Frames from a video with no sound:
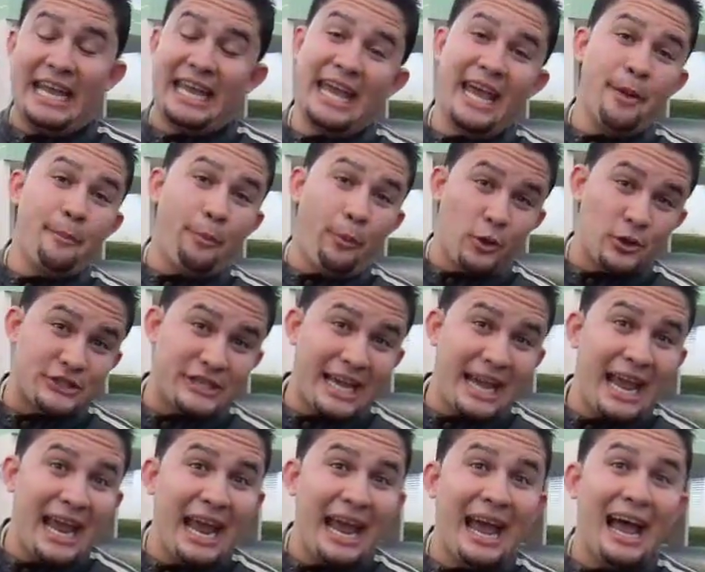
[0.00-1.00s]
Quien
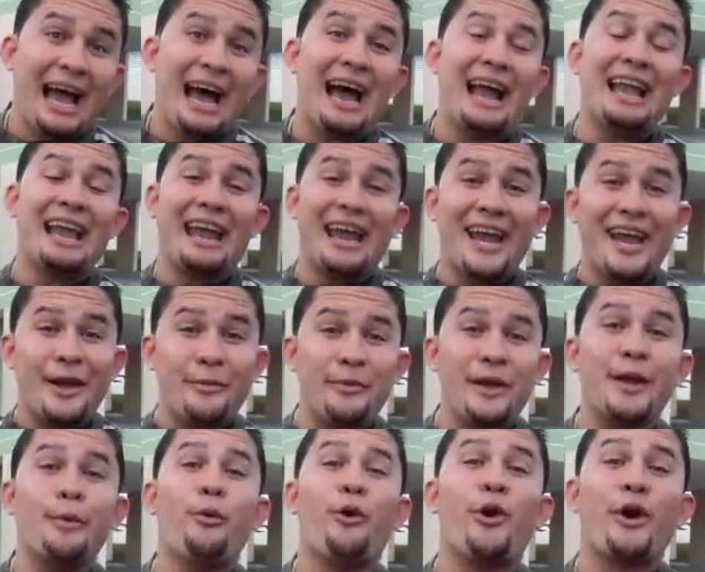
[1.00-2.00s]
posee al
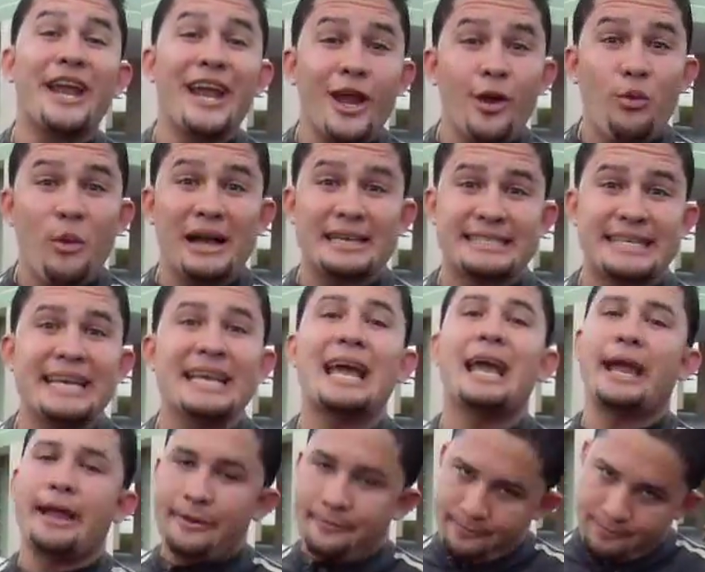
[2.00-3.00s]
Herbie Borigua, así
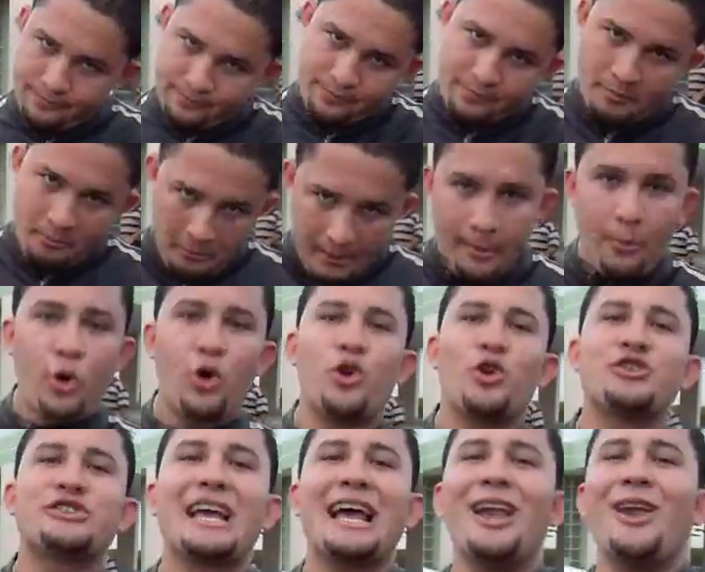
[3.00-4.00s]
que vamos a
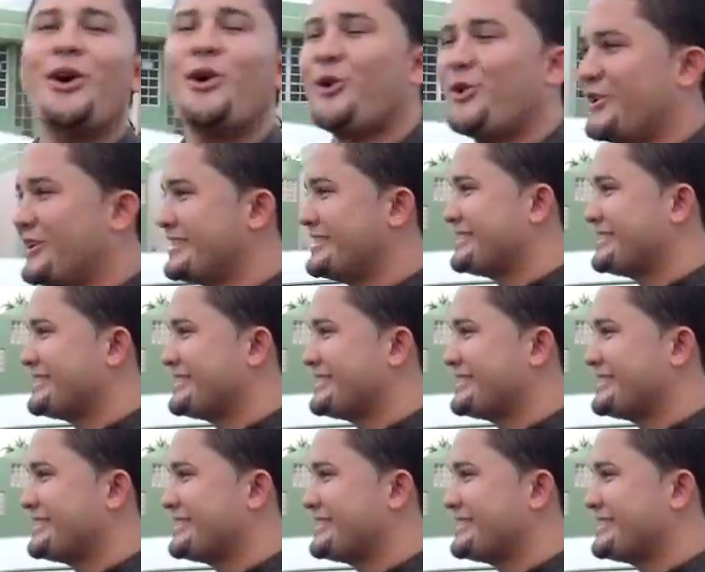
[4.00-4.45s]
conocerlo.